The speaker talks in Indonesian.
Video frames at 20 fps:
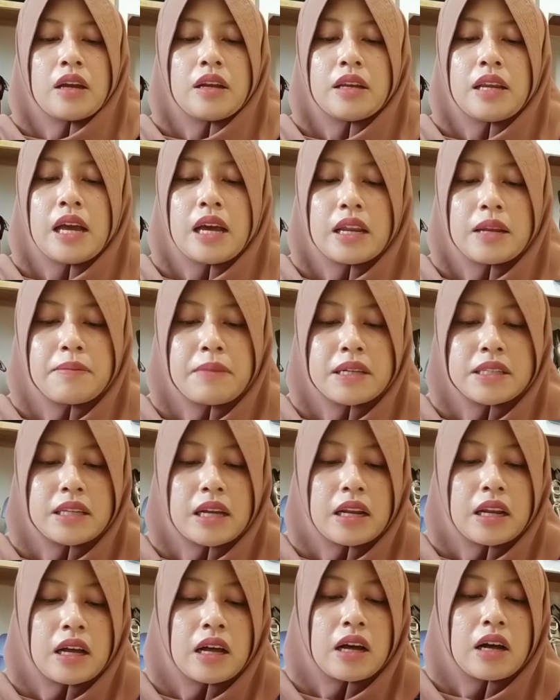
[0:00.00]
Dari
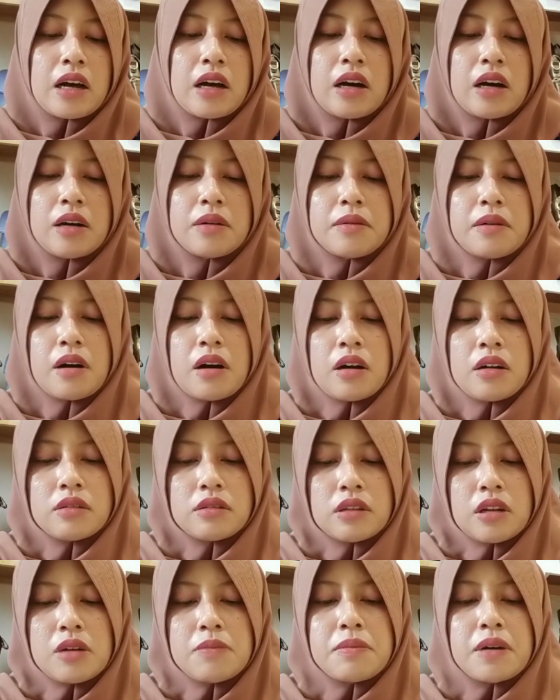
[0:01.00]
masalah
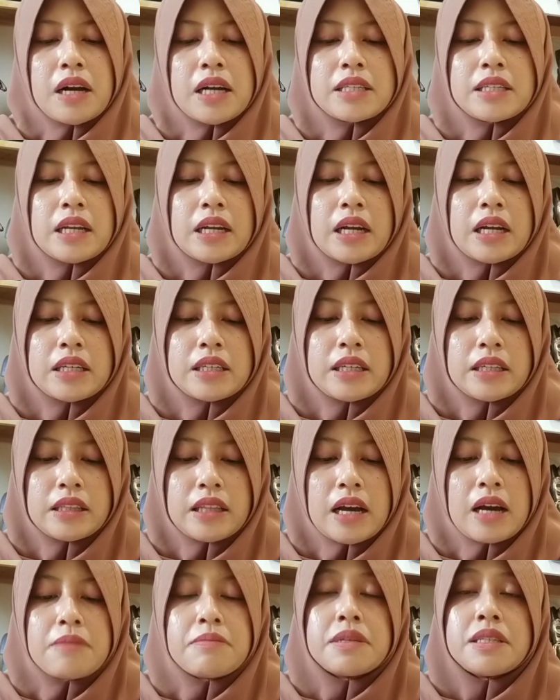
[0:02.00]
Allah mengajarkan
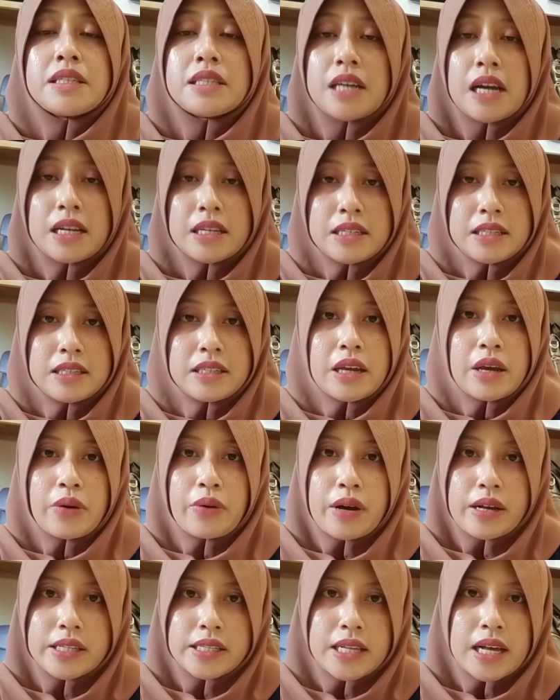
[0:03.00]
kita menjadi
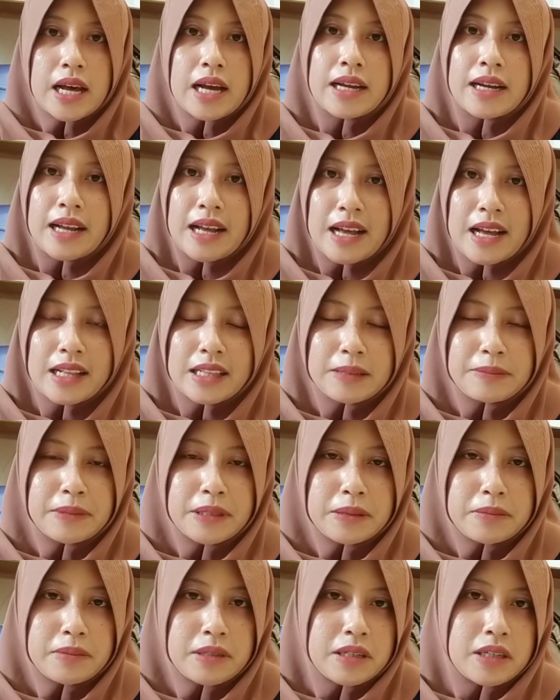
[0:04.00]
dewasa. Nah,
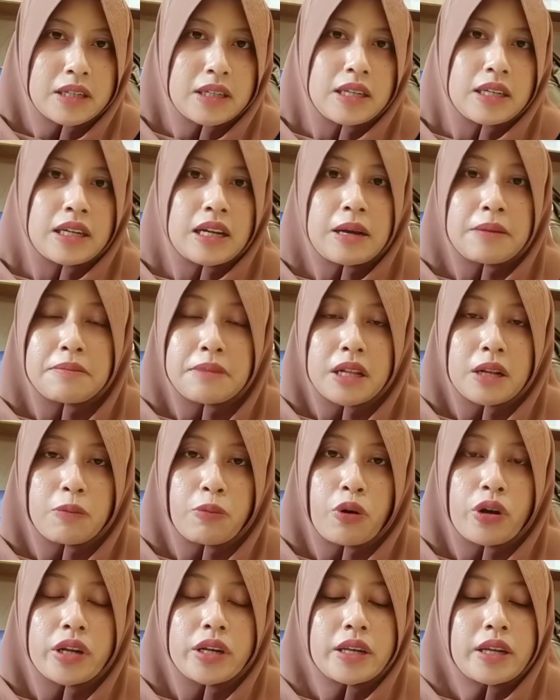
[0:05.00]
teman-teman,
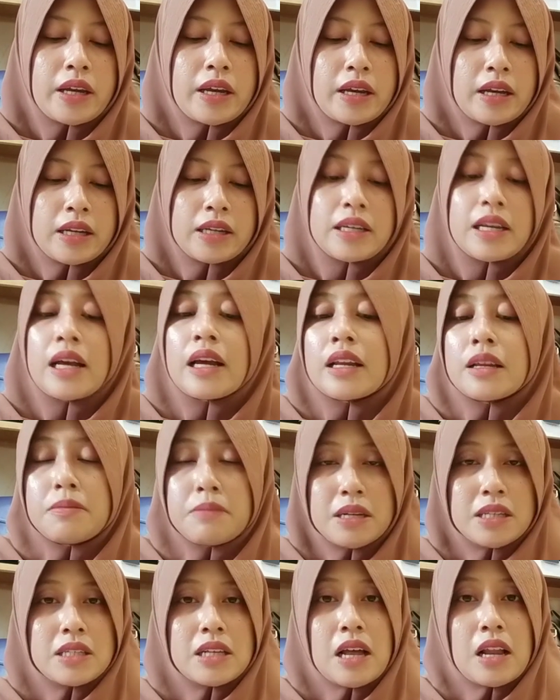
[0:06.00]
ambil poinnya. Dari
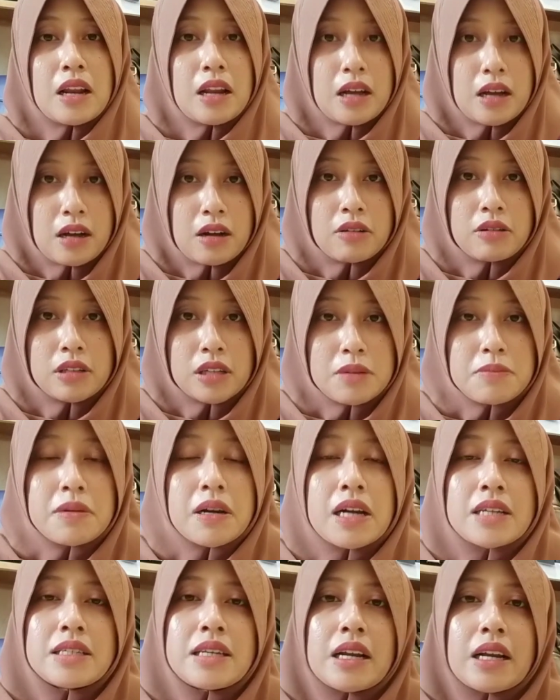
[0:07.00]
masalah Allah
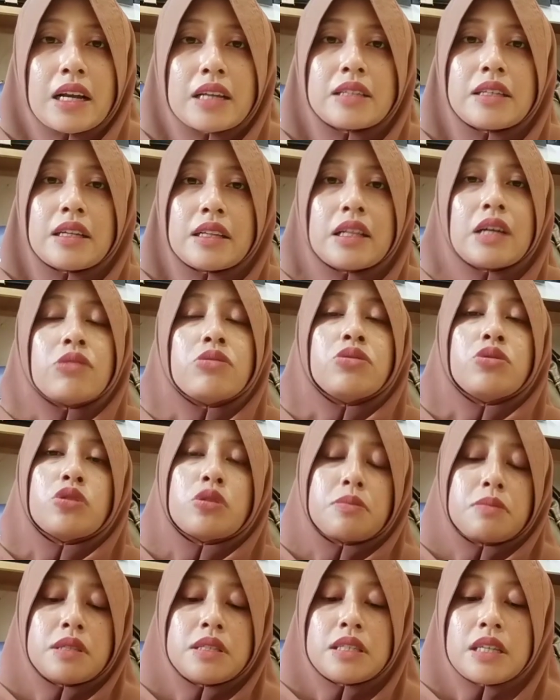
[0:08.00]
mengajarkan kita
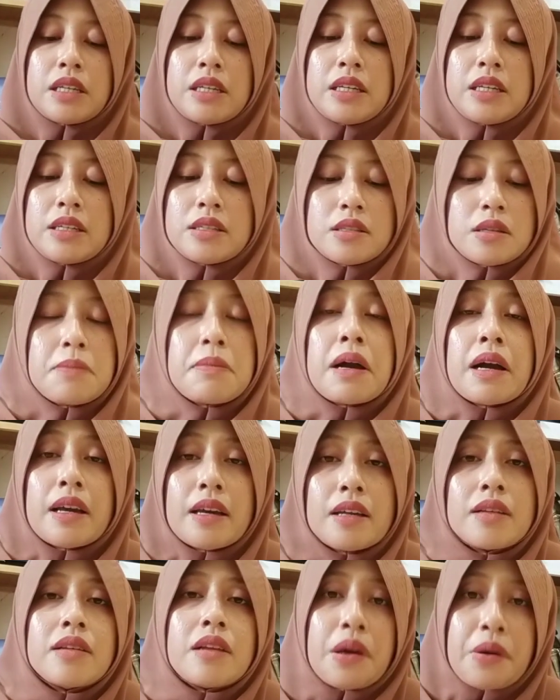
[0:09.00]
untuk menjadi
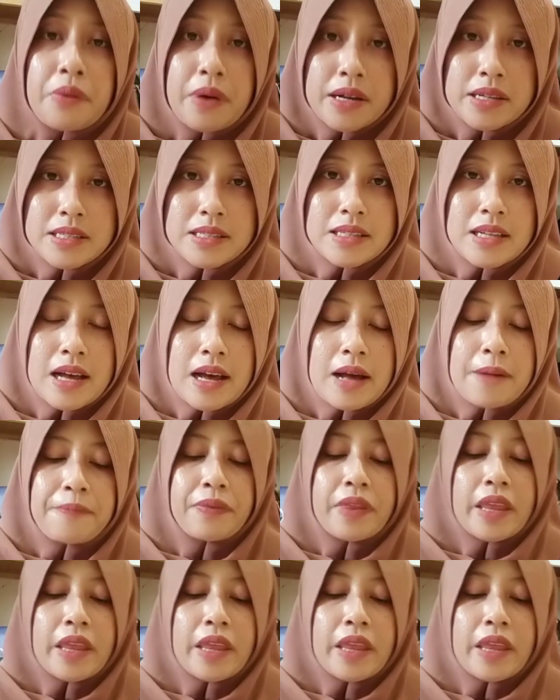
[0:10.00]
semakin dewasa.